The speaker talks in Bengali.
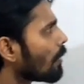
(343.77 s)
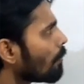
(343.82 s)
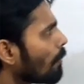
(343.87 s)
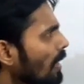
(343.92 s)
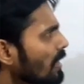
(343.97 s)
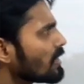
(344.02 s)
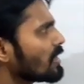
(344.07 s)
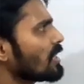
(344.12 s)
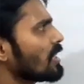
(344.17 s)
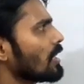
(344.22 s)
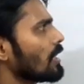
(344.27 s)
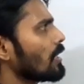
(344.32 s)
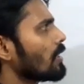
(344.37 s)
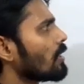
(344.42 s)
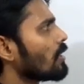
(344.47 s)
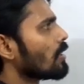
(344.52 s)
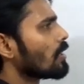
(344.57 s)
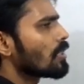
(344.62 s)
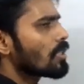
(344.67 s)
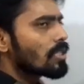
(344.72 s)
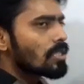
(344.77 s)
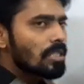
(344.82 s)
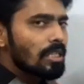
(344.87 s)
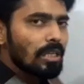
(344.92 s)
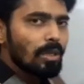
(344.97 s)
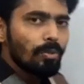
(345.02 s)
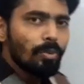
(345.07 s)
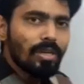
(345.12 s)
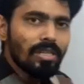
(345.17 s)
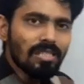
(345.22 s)
মানছি
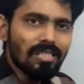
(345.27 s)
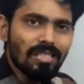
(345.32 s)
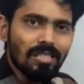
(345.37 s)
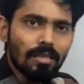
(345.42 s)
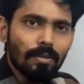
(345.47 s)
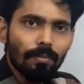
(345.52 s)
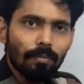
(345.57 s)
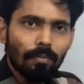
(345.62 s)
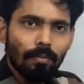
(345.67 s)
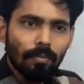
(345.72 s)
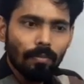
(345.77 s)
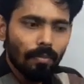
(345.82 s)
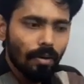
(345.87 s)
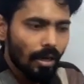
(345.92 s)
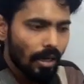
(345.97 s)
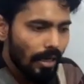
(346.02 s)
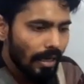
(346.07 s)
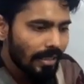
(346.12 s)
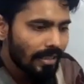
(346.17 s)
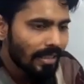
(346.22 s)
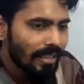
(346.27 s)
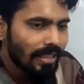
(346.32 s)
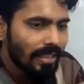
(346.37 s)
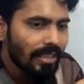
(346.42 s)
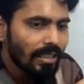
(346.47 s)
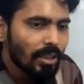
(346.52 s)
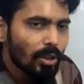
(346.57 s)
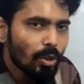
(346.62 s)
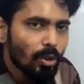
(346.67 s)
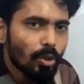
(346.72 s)
সিকোয়েন্স এটা কি
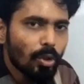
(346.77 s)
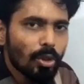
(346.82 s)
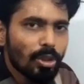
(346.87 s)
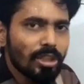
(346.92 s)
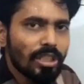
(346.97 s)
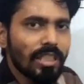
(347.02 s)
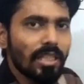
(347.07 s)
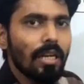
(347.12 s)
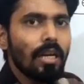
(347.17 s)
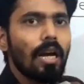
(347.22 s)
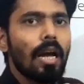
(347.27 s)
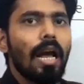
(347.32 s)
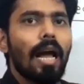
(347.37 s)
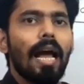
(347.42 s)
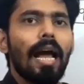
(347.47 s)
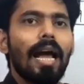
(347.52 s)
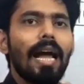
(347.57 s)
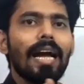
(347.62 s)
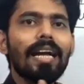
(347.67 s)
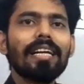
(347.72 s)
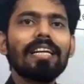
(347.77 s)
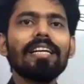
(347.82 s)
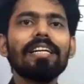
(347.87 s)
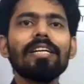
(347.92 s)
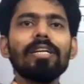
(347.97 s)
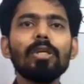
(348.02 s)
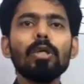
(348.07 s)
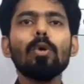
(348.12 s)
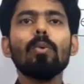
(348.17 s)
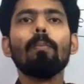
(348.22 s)
ডিনোট করছে একটি
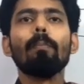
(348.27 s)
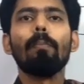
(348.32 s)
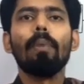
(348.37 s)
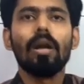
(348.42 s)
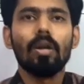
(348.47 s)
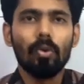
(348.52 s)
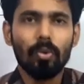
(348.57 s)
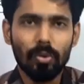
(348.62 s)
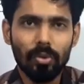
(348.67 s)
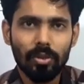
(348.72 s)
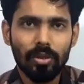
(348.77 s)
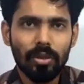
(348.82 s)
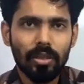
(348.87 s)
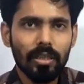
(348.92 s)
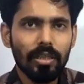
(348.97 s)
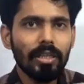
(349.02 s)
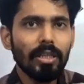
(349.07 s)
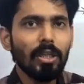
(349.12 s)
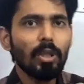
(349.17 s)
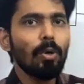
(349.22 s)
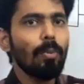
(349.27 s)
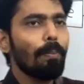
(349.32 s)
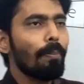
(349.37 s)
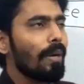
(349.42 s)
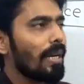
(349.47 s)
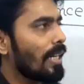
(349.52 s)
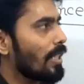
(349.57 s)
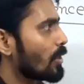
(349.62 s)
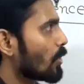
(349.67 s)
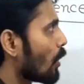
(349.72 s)
নিয়ম পালন নিয়ম
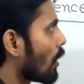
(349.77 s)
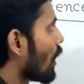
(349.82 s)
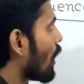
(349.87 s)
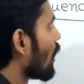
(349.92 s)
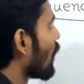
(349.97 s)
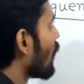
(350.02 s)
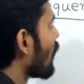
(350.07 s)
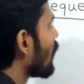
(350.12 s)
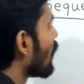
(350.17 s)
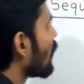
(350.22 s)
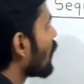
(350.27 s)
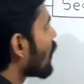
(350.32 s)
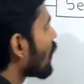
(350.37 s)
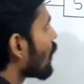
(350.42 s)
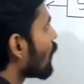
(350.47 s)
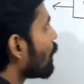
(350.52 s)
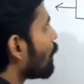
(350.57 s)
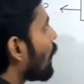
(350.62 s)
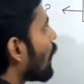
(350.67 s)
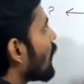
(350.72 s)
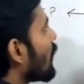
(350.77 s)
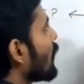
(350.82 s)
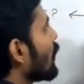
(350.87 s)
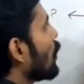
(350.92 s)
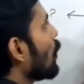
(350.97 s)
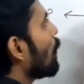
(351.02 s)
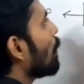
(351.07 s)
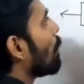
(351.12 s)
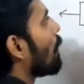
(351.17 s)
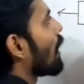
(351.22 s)
মেনে চলা বা
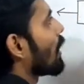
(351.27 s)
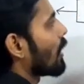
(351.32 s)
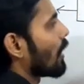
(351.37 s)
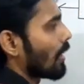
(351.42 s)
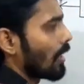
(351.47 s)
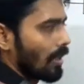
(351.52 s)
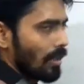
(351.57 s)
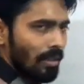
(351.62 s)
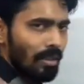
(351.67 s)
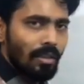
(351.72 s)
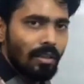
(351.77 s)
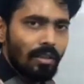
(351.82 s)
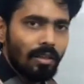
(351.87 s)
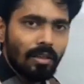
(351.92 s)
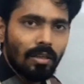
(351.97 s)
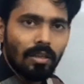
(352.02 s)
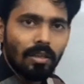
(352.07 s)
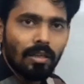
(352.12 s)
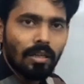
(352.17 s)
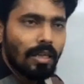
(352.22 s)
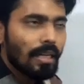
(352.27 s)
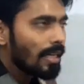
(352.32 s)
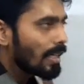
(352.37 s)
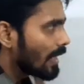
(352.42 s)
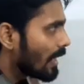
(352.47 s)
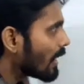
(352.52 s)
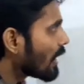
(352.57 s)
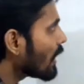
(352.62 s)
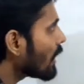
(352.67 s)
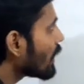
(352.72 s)
নিয়ম মানা
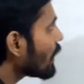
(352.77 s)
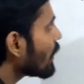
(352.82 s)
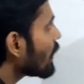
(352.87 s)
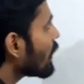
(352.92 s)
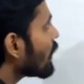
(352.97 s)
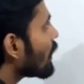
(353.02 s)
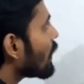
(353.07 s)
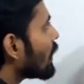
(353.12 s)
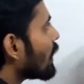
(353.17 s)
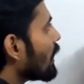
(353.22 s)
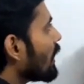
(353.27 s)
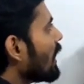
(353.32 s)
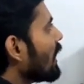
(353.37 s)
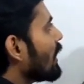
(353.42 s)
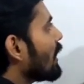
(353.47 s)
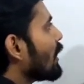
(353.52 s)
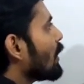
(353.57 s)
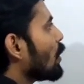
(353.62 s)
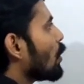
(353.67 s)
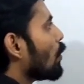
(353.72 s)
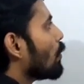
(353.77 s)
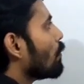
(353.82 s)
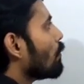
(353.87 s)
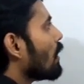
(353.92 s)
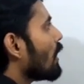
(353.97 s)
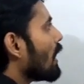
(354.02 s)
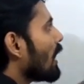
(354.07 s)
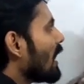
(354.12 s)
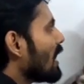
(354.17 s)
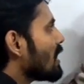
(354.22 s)
এখানে এই নিয়ম
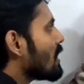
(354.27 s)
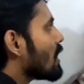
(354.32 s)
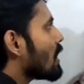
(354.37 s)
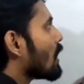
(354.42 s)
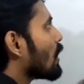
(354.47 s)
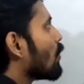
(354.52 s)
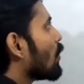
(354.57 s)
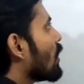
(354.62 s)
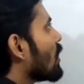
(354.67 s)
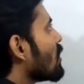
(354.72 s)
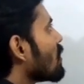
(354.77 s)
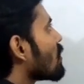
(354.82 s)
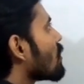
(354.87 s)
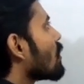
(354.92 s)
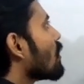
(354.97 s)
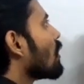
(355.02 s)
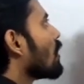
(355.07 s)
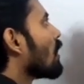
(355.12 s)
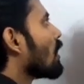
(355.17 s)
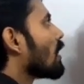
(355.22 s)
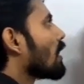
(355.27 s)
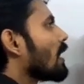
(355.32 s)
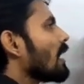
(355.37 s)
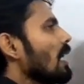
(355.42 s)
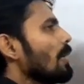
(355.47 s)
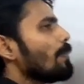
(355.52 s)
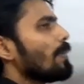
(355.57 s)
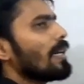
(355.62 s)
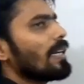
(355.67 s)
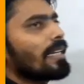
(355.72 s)
এই সিকোয়েন্স কে
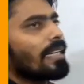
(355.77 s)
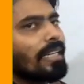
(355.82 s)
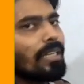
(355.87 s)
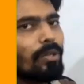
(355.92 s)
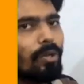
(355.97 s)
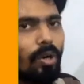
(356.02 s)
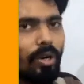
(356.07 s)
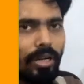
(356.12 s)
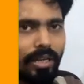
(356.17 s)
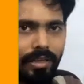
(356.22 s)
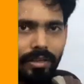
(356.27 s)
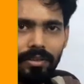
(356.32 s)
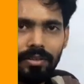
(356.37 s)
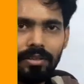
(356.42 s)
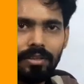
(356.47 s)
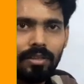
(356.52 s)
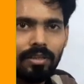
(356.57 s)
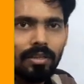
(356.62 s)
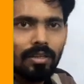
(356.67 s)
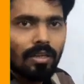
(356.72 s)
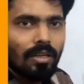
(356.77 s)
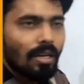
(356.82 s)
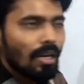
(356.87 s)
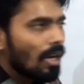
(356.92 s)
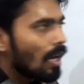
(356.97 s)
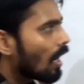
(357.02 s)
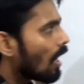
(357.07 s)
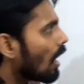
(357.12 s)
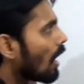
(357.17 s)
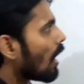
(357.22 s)
মেনটেন করে
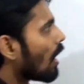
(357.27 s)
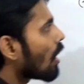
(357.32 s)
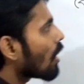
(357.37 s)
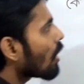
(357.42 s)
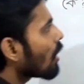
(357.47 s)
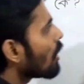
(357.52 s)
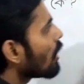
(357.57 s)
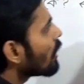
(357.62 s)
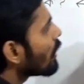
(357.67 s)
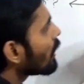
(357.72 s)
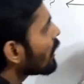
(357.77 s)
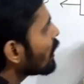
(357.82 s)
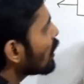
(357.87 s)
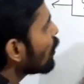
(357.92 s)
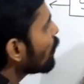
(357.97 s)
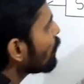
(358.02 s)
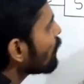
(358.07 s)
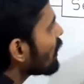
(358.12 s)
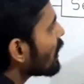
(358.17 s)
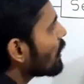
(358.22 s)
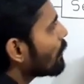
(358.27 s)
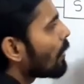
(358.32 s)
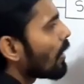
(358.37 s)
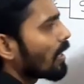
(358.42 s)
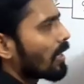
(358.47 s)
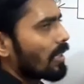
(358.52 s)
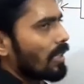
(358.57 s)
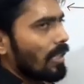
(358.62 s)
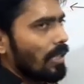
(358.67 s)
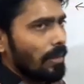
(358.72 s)
আর নিয়মটি বা
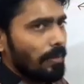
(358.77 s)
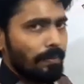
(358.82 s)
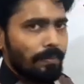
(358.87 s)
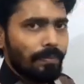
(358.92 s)
কী